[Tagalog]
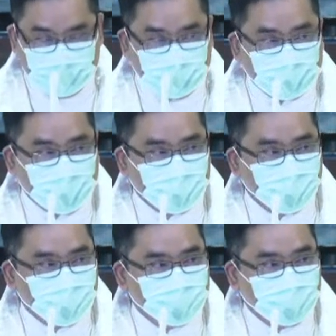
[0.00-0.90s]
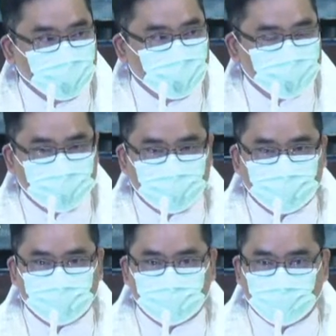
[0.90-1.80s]
na tayo'y
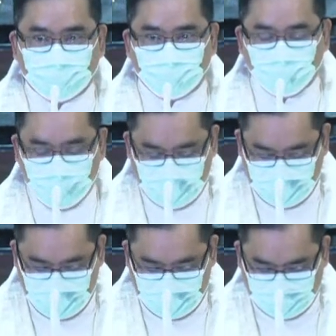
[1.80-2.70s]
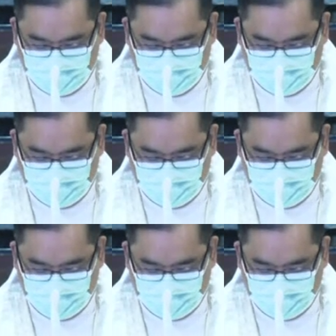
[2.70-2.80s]
magigising ngayong umaga.